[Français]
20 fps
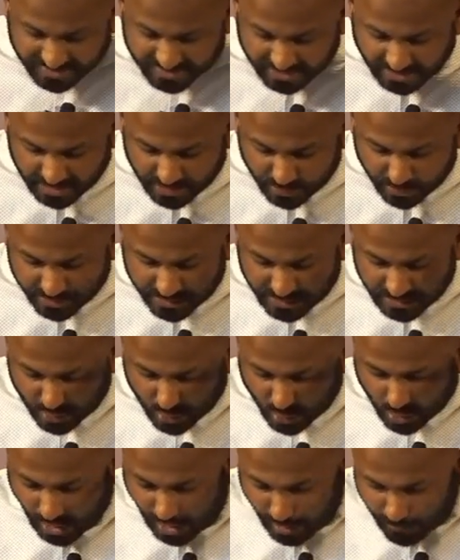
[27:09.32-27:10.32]
Le verset 13,
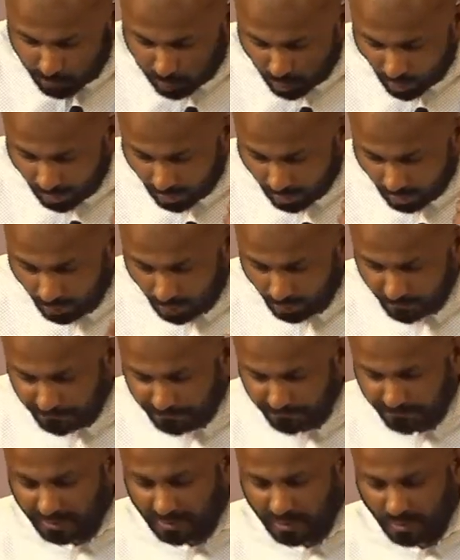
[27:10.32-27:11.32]
Élie lui dit, ne crains
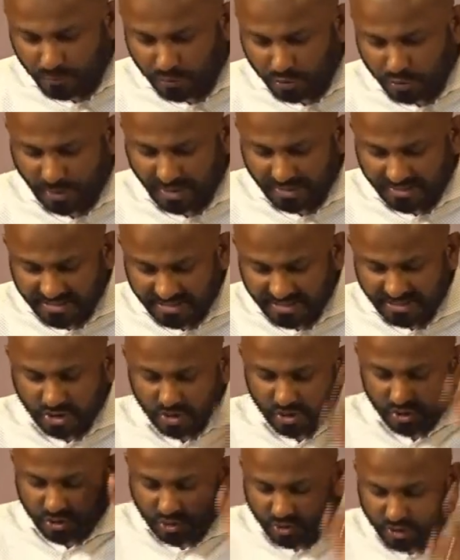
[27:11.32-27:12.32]
point, rentre, fais comme
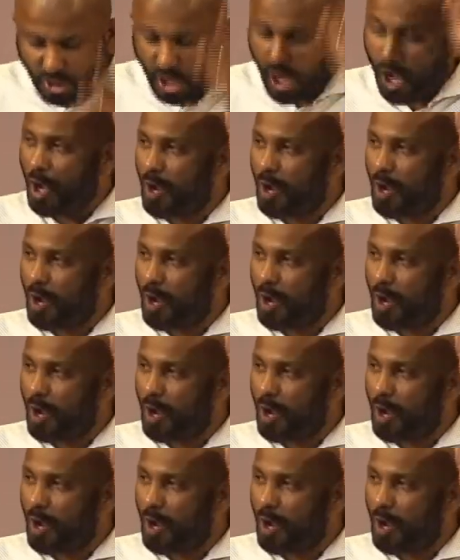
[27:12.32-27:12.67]
tu as dit,